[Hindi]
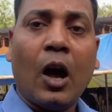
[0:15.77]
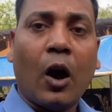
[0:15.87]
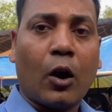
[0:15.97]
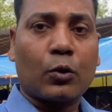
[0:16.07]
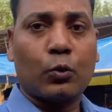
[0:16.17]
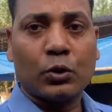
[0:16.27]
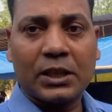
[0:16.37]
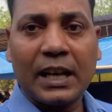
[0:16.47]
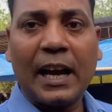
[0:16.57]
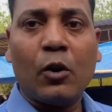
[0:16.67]
और कुछ
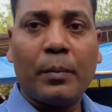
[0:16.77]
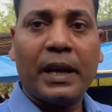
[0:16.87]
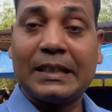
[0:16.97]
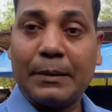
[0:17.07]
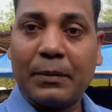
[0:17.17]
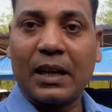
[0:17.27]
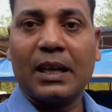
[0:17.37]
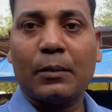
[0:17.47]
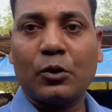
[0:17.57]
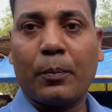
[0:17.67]
गायों में सीप
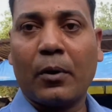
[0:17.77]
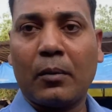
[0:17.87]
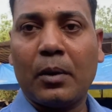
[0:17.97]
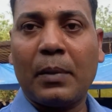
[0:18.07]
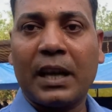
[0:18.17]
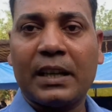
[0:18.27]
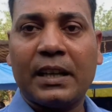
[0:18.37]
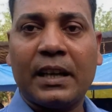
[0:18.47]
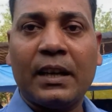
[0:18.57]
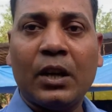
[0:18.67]
करने में जो प्रॉब्लम आ रही
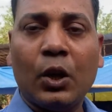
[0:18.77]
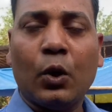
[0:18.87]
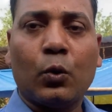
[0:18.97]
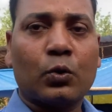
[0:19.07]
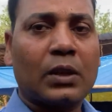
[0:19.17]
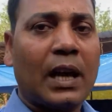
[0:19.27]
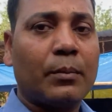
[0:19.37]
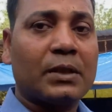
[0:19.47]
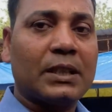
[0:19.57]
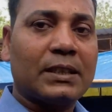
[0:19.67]
है उसका हम
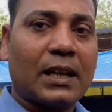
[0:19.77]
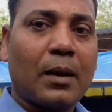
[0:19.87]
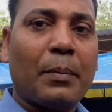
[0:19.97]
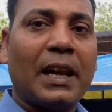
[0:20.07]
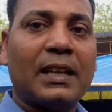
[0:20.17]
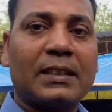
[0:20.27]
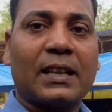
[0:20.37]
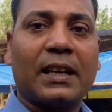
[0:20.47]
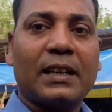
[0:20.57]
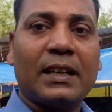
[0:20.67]
किस तरह बैलेंस
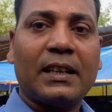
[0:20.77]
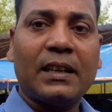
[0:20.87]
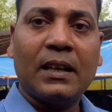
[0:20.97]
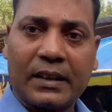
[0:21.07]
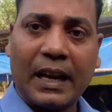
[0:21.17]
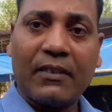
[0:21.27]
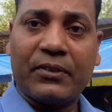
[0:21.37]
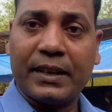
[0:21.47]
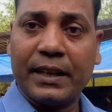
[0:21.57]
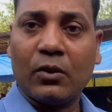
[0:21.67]
करेंगे क्या
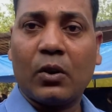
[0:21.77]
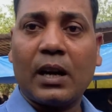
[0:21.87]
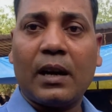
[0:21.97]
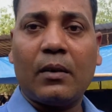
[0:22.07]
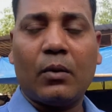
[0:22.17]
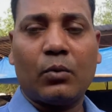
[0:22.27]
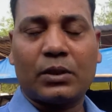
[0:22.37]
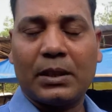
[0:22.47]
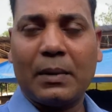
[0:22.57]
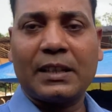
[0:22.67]
फीडिंग होगा
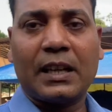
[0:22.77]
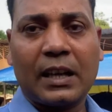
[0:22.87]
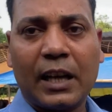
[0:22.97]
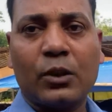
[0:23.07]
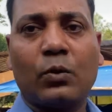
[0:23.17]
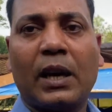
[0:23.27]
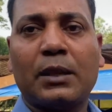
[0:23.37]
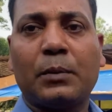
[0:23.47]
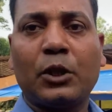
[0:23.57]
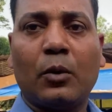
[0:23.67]
उसकी मैं जानकारी दूंगा इस
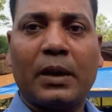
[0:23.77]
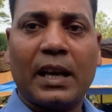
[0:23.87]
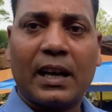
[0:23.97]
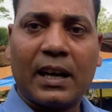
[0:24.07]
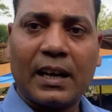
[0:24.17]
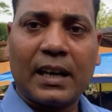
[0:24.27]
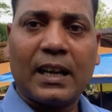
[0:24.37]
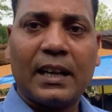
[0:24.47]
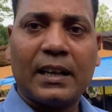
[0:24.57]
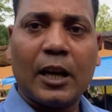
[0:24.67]
वीडियो में यहाँ का डाटा
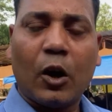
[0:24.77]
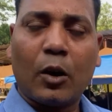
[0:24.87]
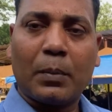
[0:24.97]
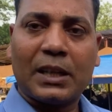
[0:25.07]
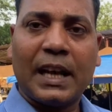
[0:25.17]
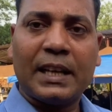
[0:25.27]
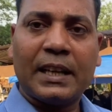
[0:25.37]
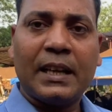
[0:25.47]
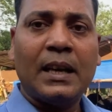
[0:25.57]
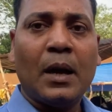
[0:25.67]
लेंगे और
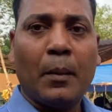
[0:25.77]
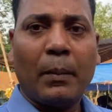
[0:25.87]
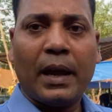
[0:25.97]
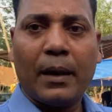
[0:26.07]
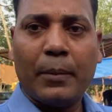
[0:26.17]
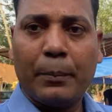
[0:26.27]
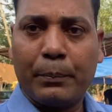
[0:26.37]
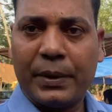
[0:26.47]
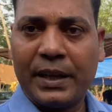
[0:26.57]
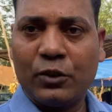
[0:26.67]
बताएंगे मैं अभी
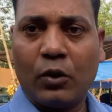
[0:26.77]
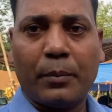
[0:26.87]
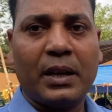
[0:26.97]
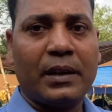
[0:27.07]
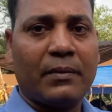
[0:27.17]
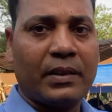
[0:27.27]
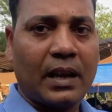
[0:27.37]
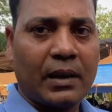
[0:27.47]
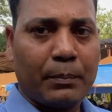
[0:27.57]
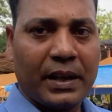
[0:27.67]
प्री जो अभी
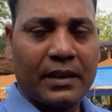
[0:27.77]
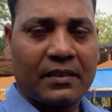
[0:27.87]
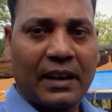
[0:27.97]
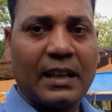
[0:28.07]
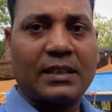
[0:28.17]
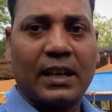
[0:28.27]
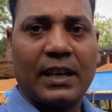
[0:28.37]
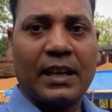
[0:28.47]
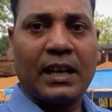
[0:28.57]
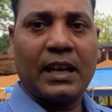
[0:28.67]
यहाँ पे ट्रायल
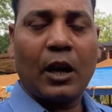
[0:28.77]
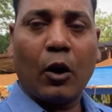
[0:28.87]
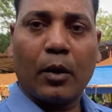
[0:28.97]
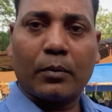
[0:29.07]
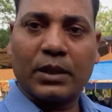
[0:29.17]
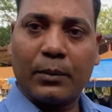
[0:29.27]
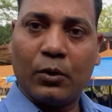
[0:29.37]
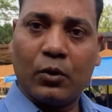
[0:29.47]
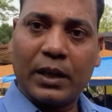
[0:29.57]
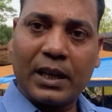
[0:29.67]
चलेगा और जब
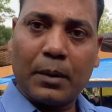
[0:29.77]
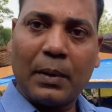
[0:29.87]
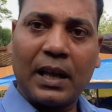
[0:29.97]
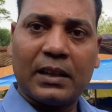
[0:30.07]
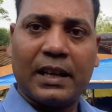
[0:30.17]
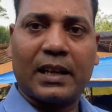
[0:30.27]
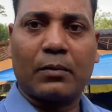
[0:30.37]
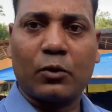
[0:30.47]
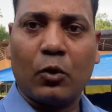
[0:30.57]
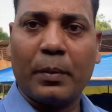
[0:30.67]
होने के बाद एक
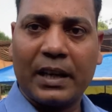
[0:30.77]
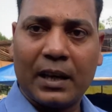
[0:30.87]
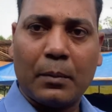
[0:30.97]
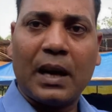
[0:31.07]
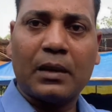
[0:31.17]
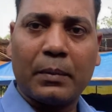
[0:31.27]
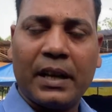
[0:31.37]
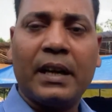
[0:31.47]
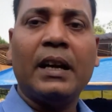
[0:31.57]
दो महीने के बाद मैं